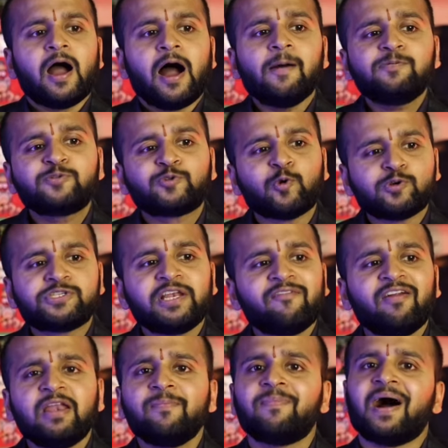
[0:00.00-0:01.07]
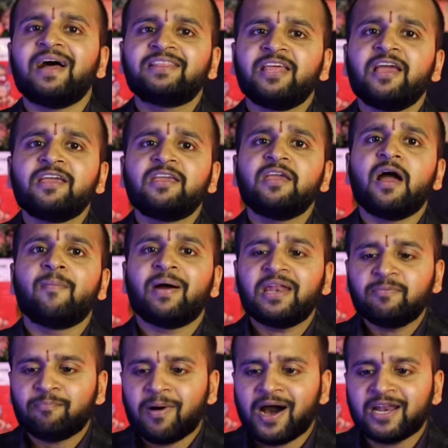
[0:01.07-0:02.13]
अब सोचने वाली बात है कि हमारे
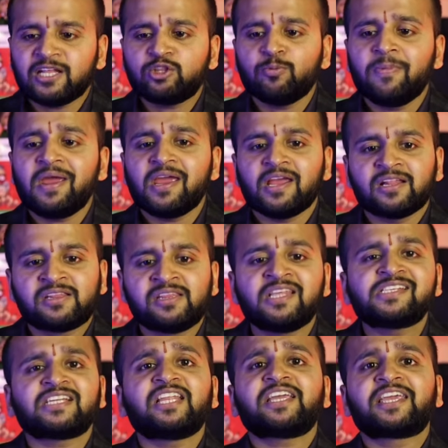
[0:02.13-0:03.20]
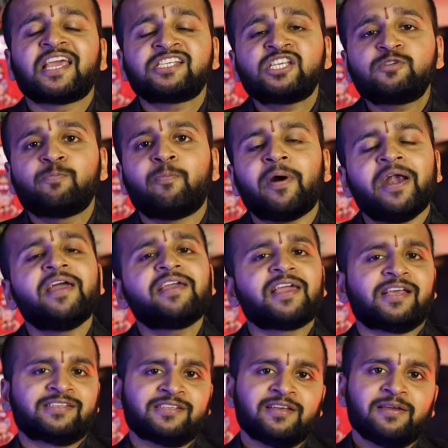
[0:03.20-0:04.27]
भारत में इतने ज्यादा केसेस बढ़े
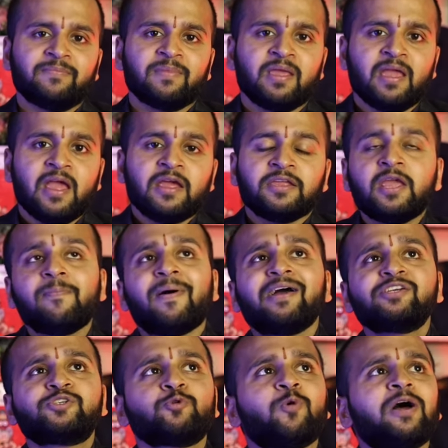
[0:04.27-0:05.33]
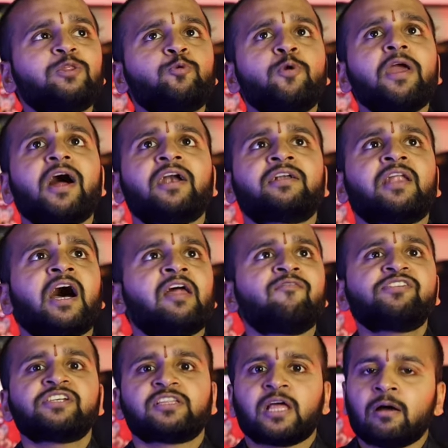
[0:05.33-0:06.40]
कैसे ये बात शुरुआत हुई 18वीं
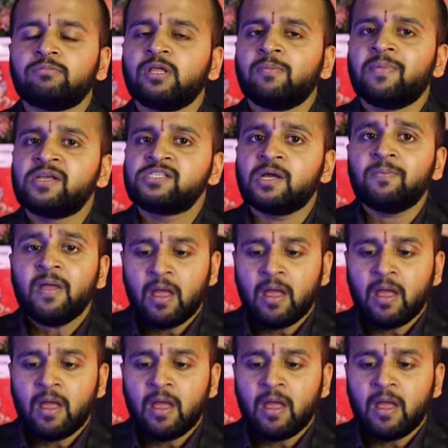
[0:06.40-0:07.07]
शताब्दी में जब